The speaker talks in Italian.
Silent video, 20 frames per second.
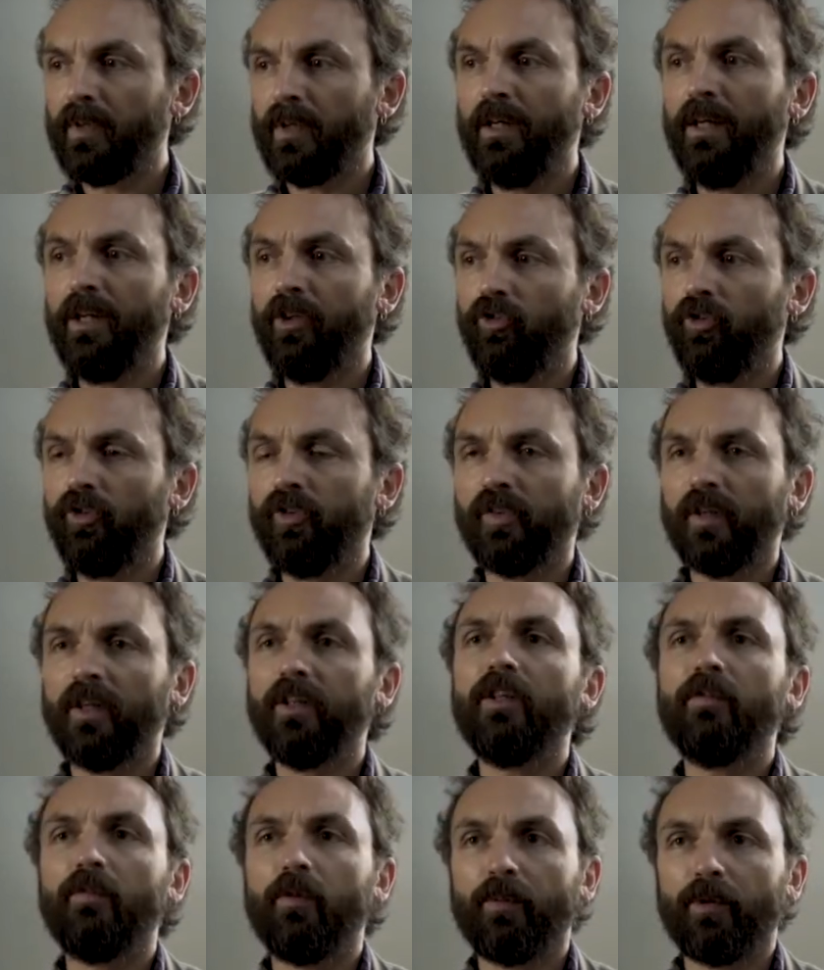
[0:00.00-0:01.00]

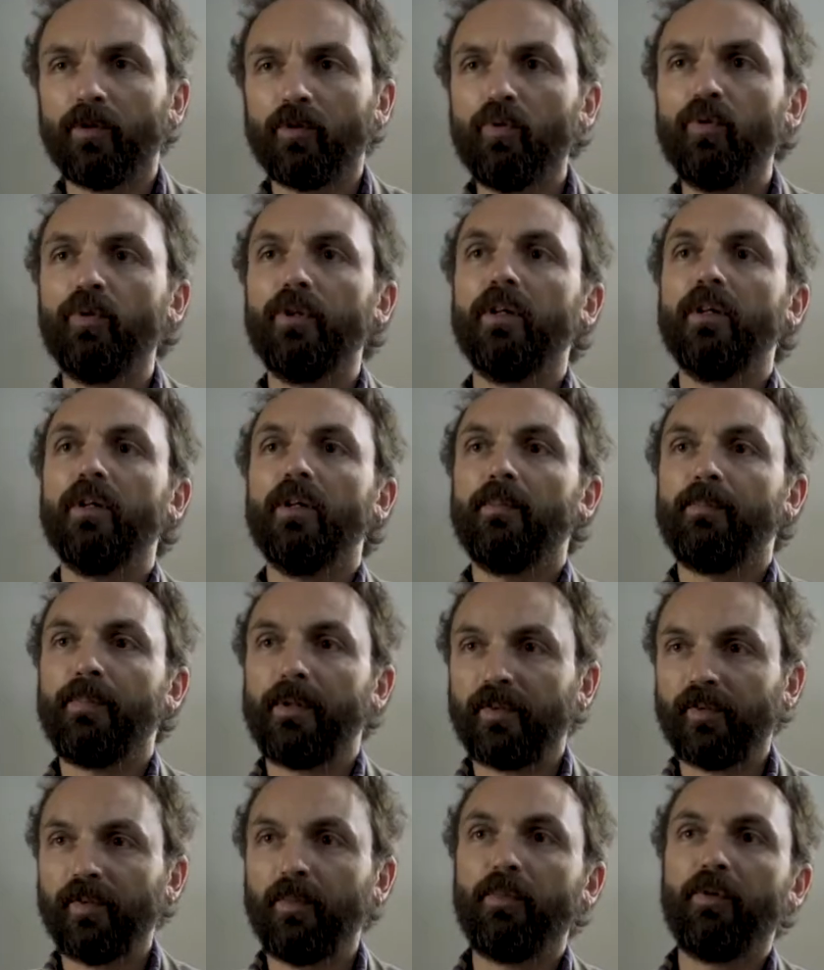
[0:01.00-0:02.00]
legislativo, per cui,
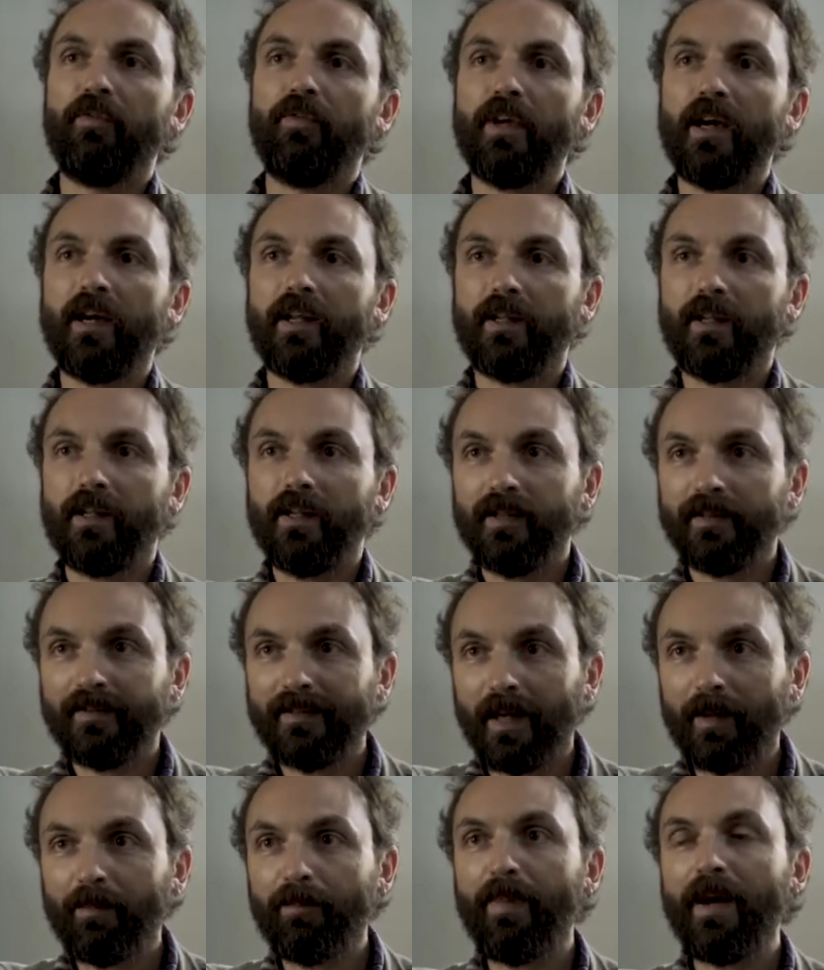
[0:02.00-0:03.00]
per semplificare,
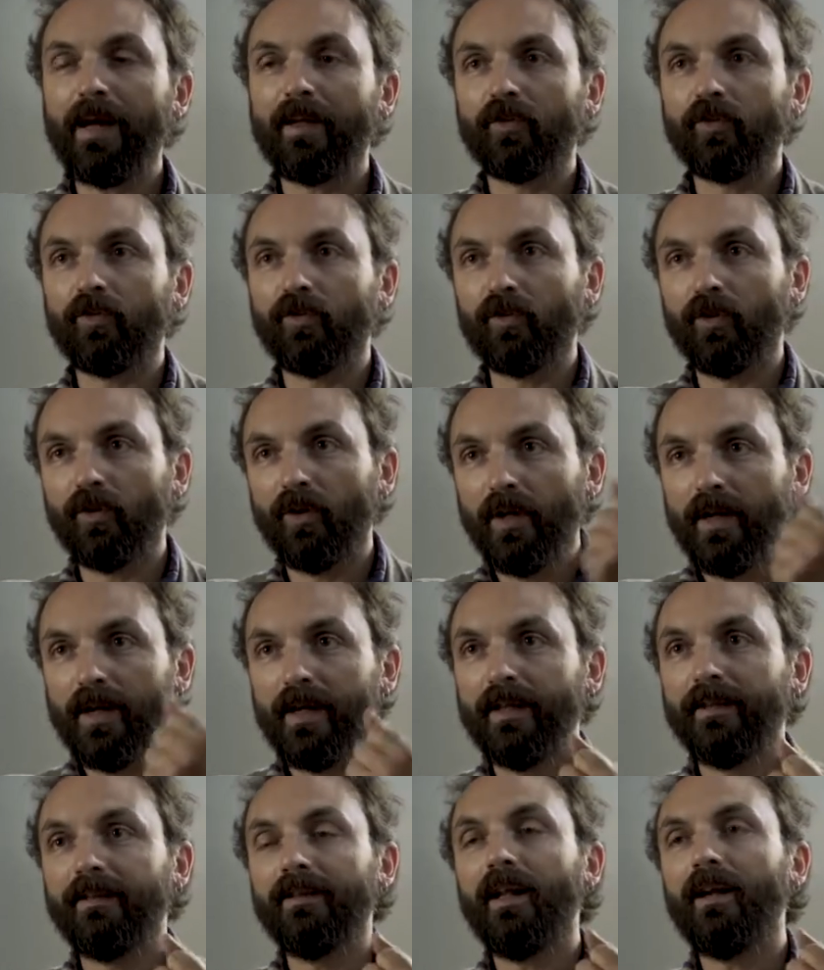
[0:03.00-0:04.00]
dal basso
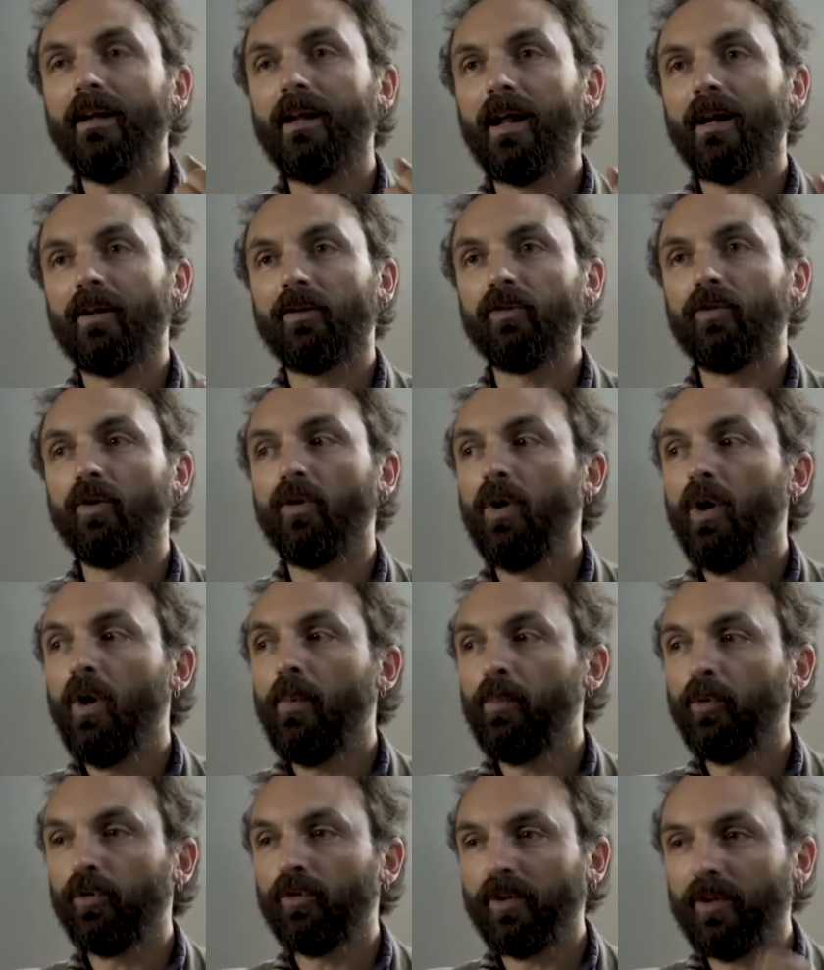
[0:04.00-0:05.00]
e dall'alto,
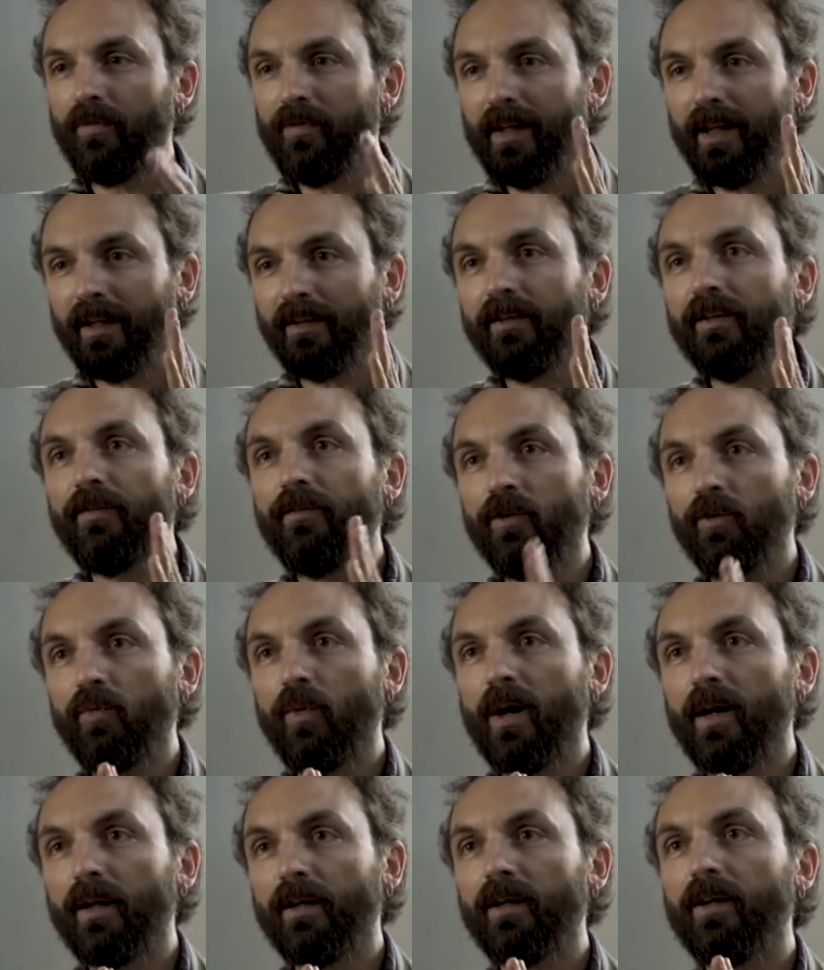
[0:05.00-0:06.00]
può servire a
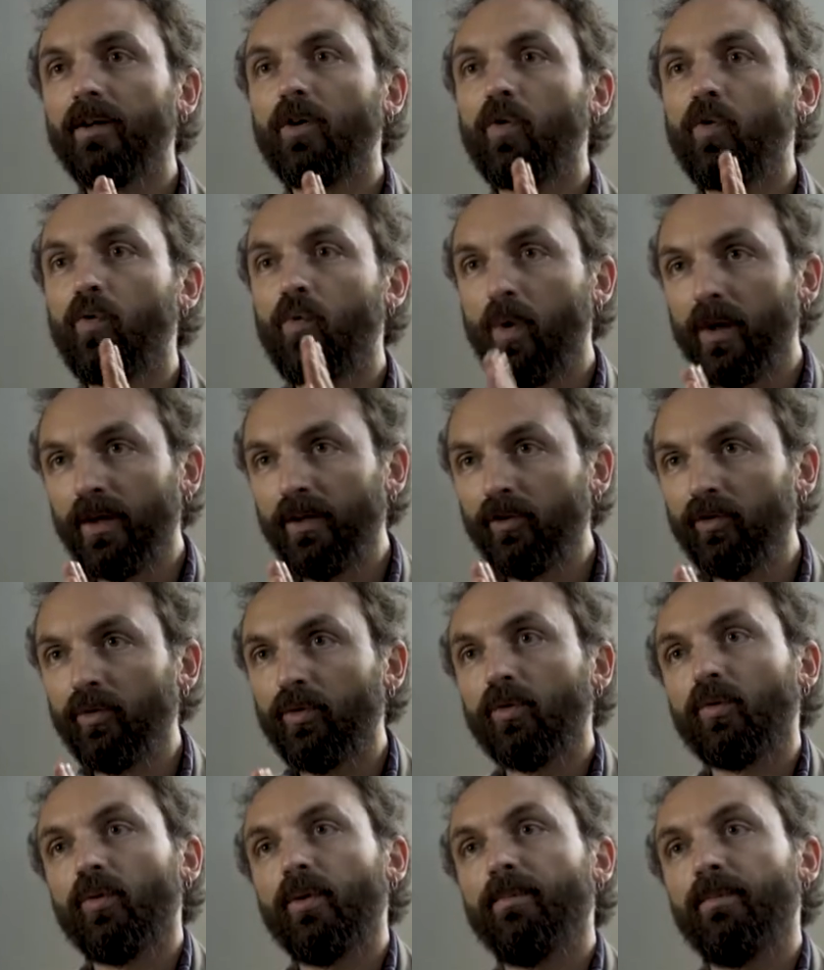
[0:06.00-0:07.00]
individuare quali
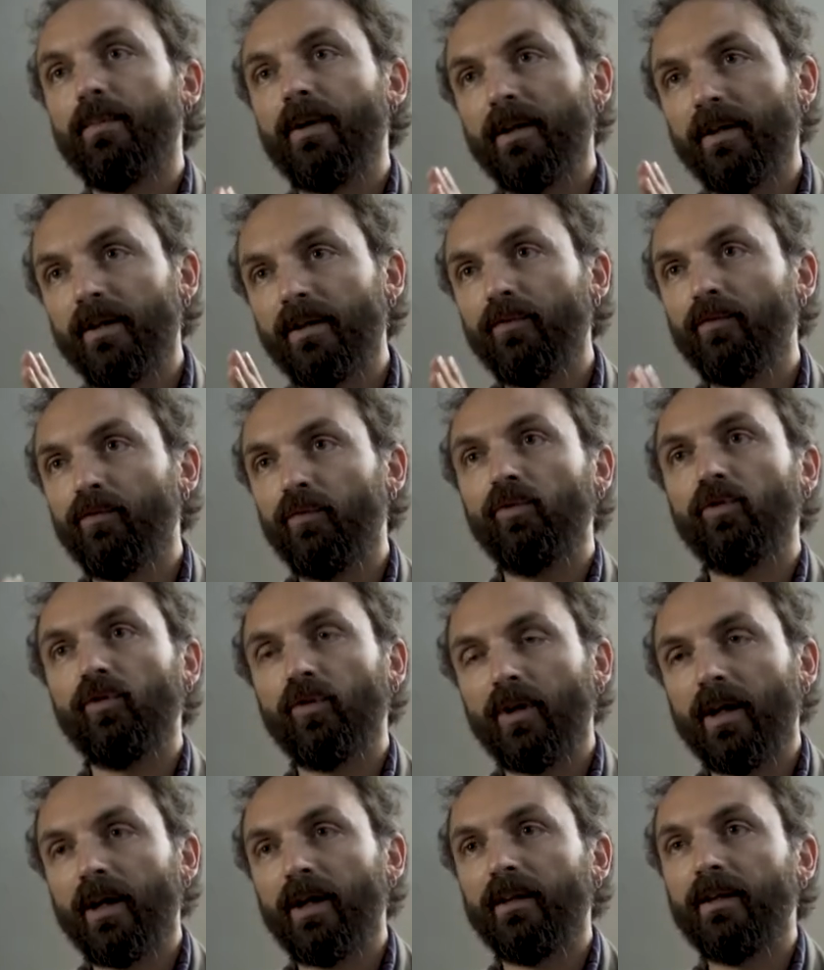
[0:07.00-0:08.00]
sono quei beni
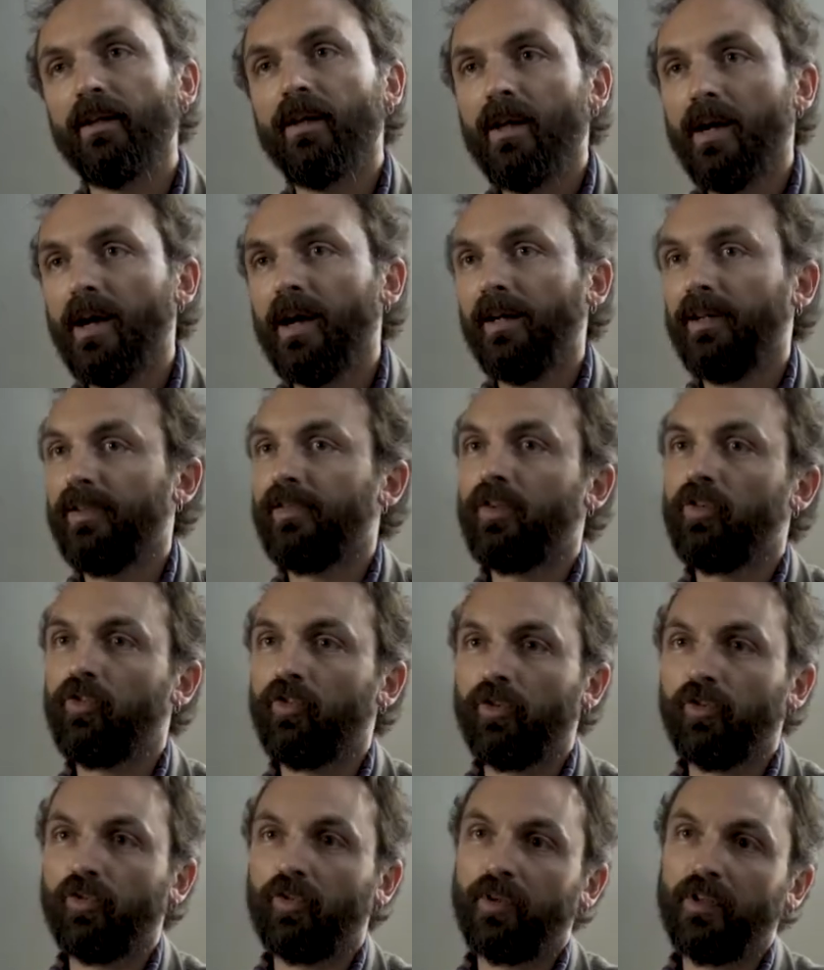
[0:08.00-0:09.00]
funzionali
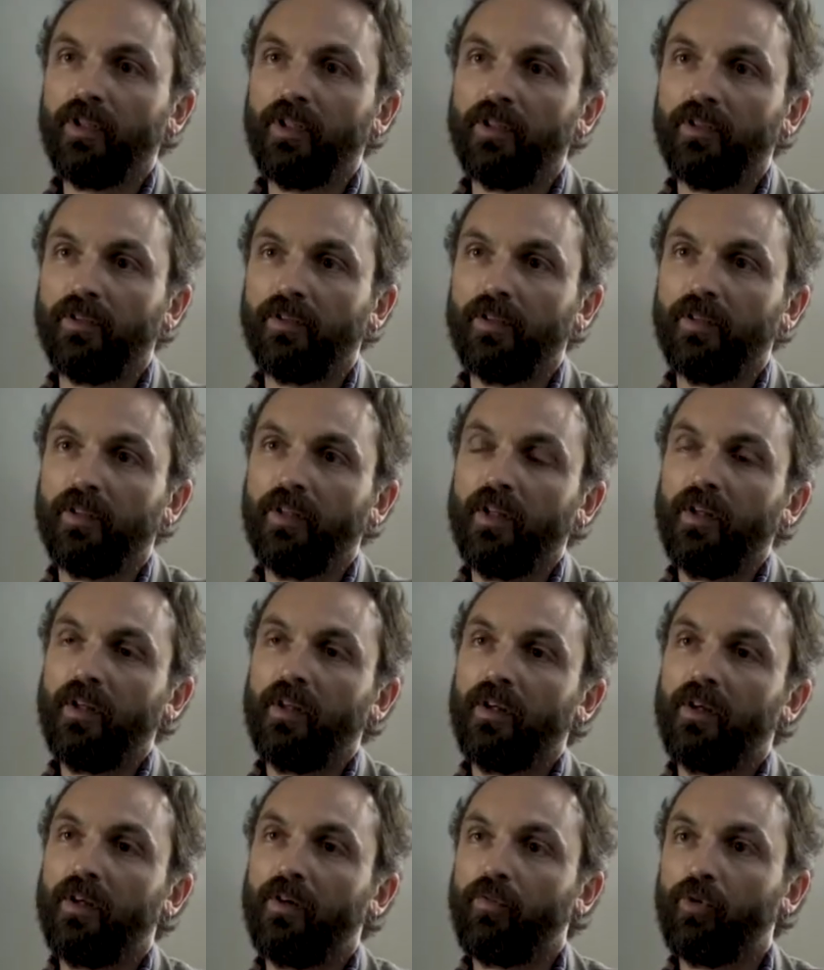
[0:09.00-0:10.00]
all'esercizio dei diritti
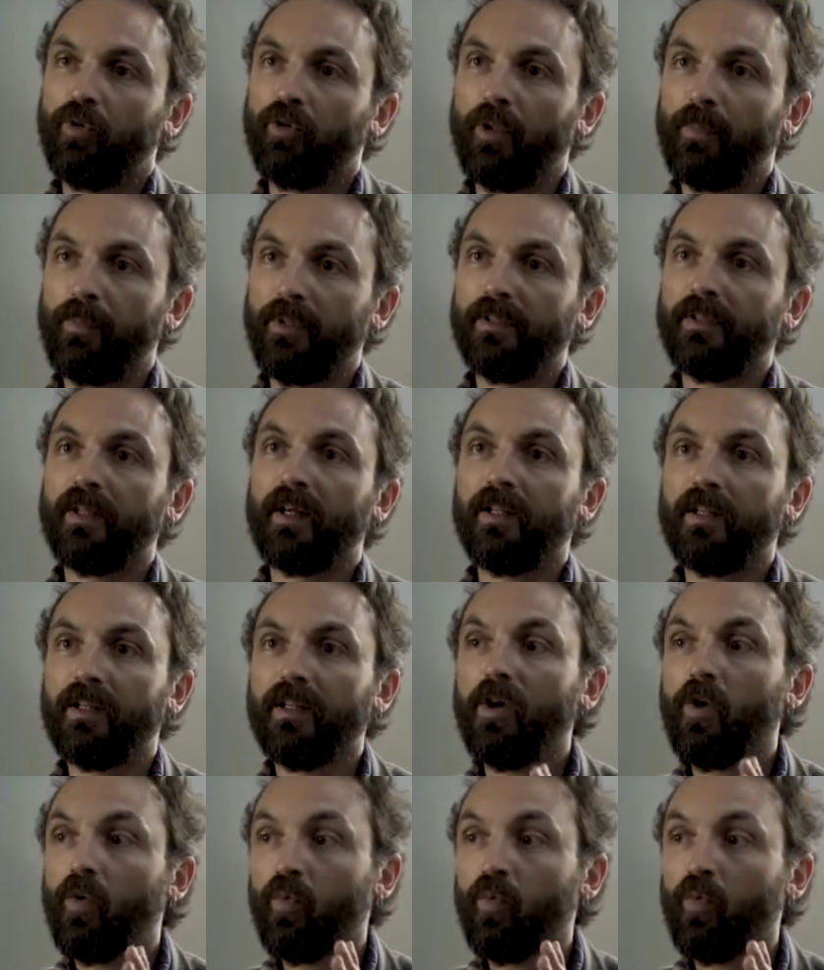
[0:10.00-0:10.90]
eh, fondamentali.